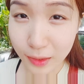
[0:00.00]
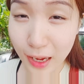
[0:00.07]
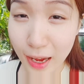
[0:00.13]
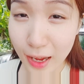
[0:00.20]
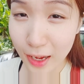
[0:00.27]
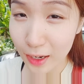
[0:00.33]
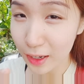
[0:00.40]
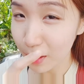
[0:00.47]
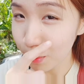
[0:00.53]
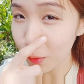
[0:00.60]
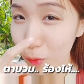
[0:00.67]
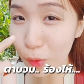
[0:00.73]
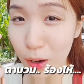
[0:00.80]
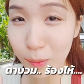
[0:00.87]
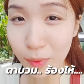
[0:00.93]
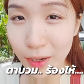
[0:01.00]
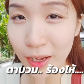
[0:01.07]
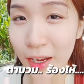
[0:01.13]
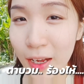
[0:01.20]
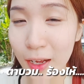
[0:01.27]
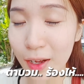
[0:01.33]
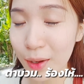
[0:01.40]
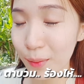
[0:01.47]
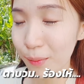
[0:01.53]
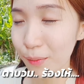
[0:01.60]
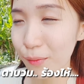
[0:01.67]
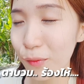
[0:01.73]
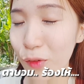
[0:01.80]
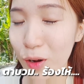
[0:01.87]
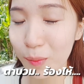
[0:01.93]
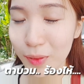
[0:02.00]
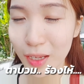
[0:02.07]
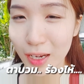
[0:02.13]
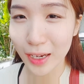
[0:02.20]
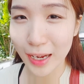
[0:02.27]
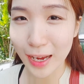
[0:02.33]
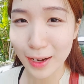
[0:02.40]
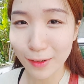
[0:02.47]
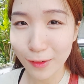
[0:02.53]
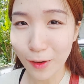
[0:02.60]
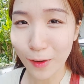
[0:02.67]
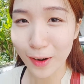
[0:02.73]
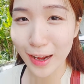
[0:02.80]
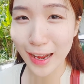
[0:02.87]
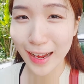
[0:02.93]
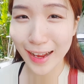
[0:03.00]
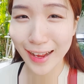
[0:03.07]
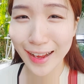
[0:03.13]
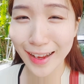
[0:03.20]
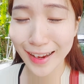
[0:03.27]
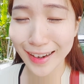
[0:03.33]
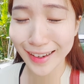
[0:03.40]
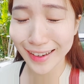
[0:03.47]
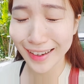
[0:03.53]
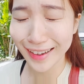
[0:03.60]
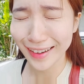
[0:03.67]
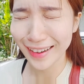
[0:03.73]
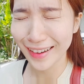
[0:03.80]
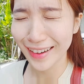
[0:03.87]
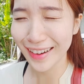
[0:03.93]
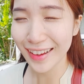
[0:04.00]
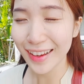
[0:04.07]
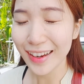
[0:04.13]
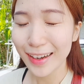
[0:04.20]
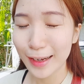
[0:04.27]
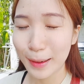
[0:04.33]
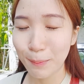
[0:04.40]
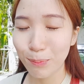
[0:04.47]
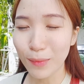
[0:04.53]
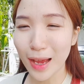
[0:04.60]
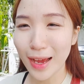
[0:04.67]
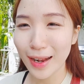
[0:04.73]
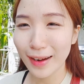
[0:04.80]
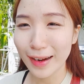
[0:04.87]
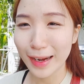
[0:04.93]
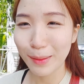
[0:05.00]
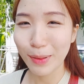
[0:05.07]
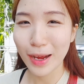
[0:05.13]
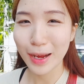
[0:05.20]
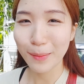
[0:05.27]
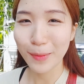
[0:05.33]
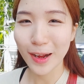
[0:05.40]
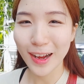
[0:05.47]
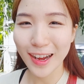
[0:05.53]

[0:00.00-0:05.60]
ตาเนี่ยบวมเลยนะคะบวมจากการร้องไห้น้ำตาไหลพัก